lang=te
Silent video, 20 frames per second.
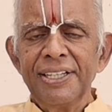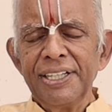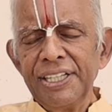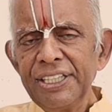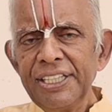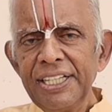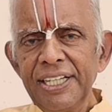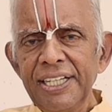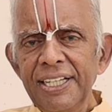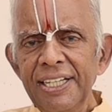
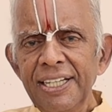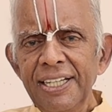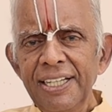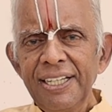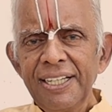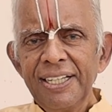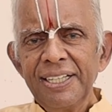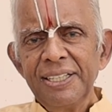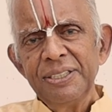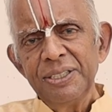ఇది
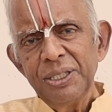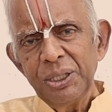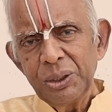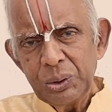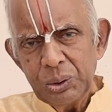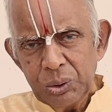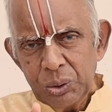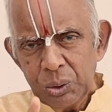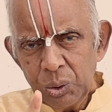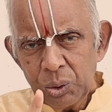
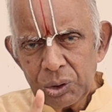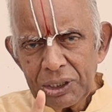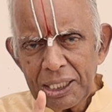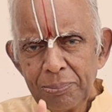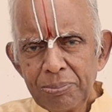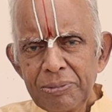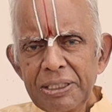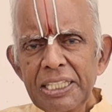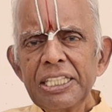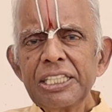
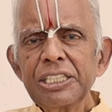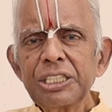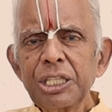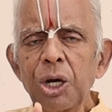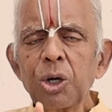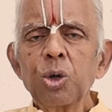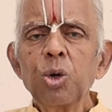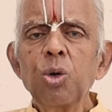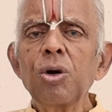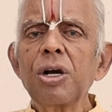నూటెనిమిదికి
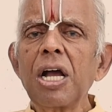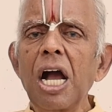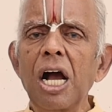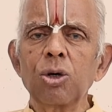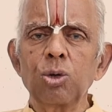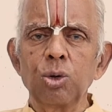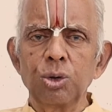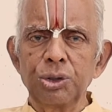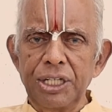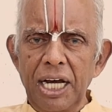తక్కువ
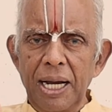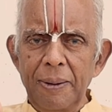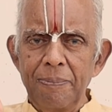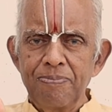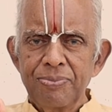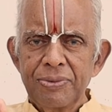కాకుండా